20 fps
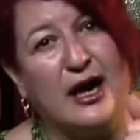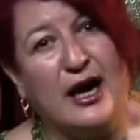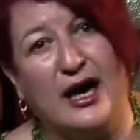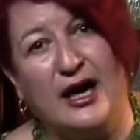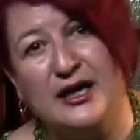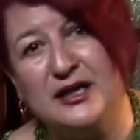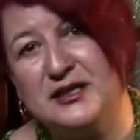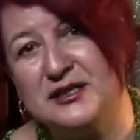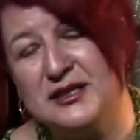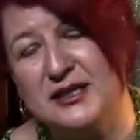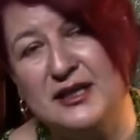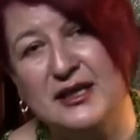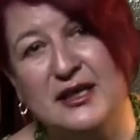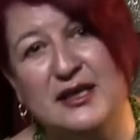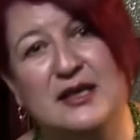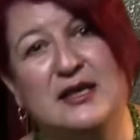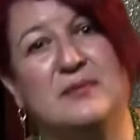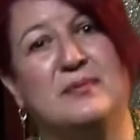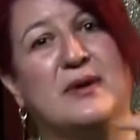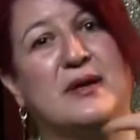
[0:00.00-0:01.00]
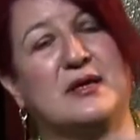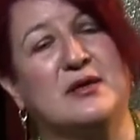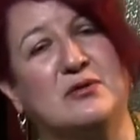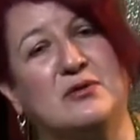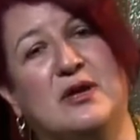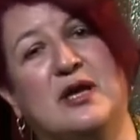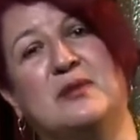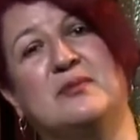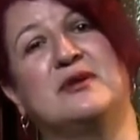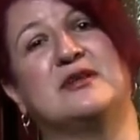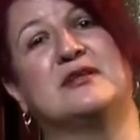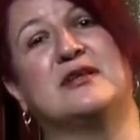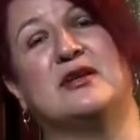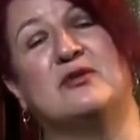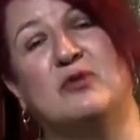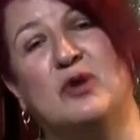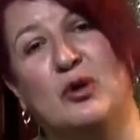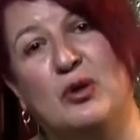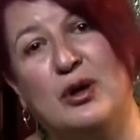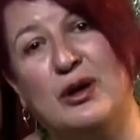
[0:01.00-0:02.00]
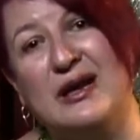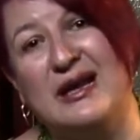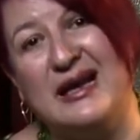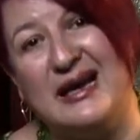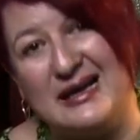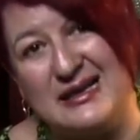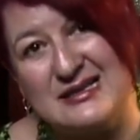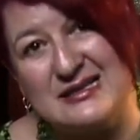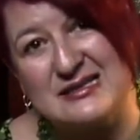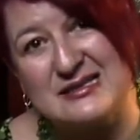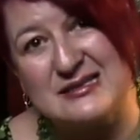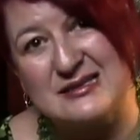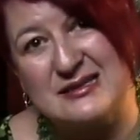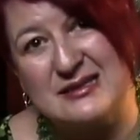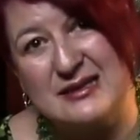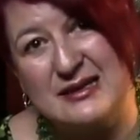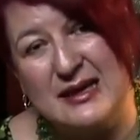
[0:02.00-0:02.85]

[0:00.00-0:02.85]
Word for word: Haití y particularmente Nueva Orleans